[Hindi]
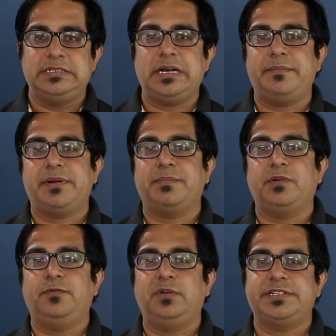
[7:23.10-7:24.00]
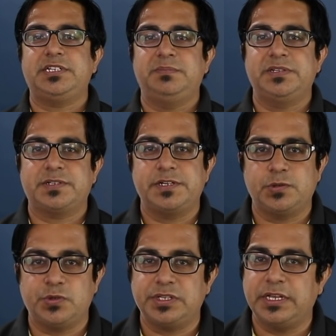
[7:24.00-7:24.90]
जहां पर आपको फुल एच प्लस का
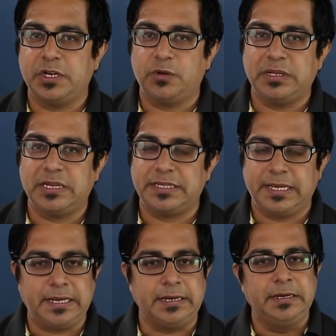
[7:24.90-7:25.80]
रेजोल्यूशन देखने को मिल जाते हैं